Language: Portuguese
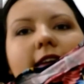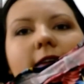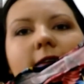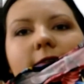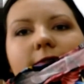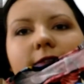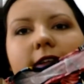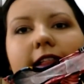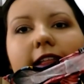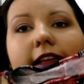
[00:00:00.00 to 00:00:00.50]

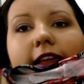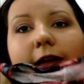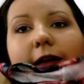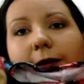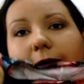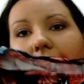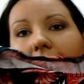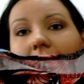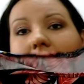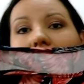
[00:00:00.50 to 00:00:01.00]
eu,
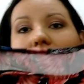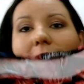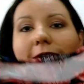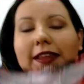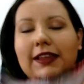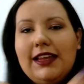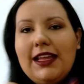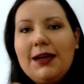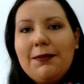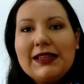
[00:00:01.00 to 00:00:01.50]
eu não
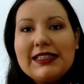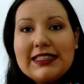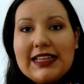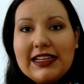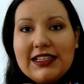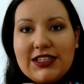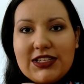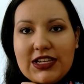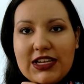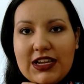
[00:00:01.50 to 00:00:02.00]
queria
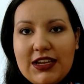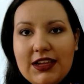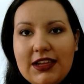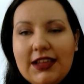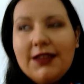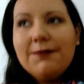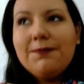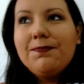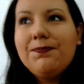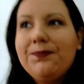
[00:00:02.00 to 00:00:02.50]
passar de,
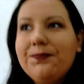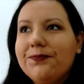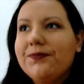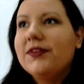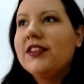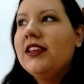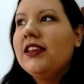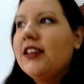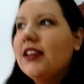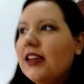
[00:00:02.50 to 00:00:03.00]
hum,
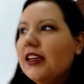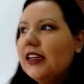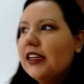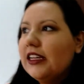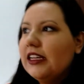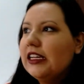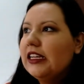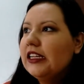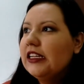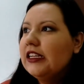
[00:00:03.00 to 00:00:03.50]

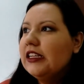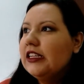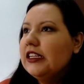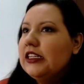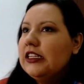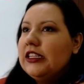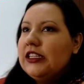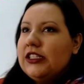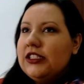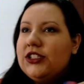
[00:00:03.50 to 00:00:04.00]

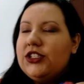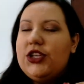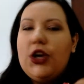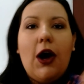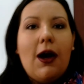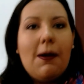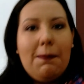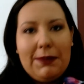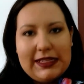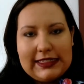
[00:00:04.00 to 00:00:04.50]
de
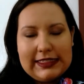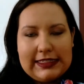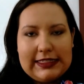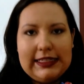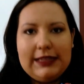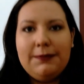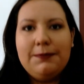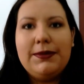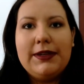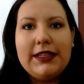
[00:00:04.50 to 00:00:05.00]
roupa
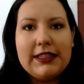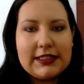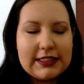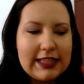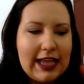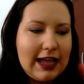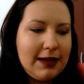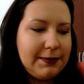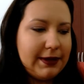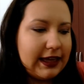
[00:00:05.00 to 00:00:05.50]
simples,
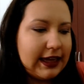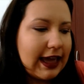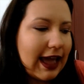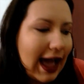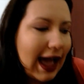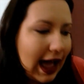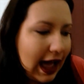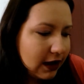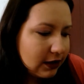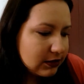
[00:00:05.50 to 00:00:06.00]
sabe?
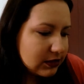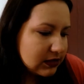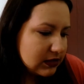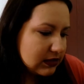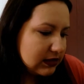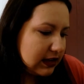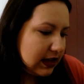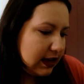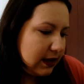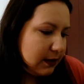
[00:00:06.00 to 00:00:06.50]

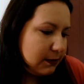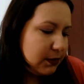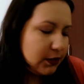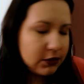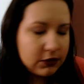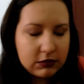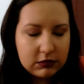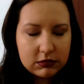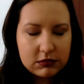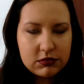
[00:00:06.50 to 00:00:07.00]
Calça,
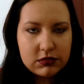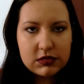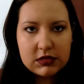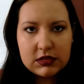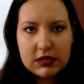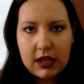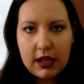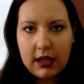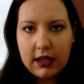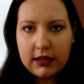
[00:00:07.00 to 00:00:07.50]

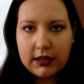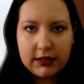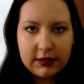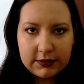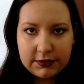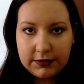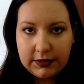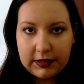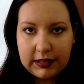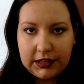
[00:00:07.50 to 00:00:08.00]
blusa,
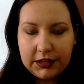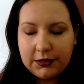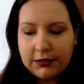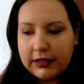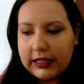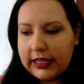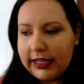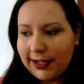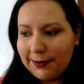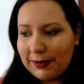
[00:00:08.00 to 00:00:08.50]
enfim, eu
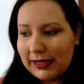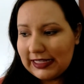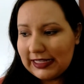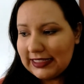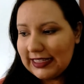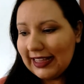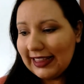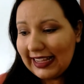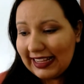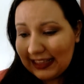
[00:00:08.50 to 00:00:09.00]
não queria
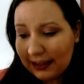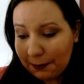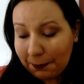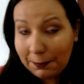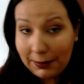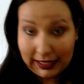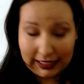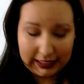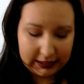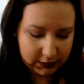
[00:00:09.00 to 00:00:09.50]
passar nada
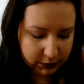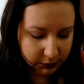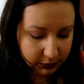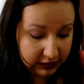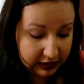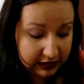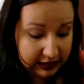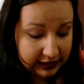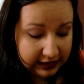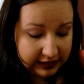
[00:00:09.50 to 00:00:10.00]
preto.
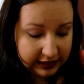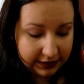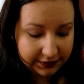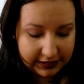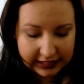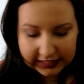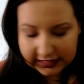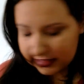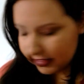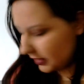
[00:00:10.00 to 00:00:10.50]
Na
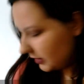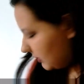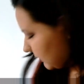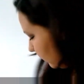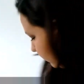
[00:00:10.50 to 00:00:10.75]
verdade eles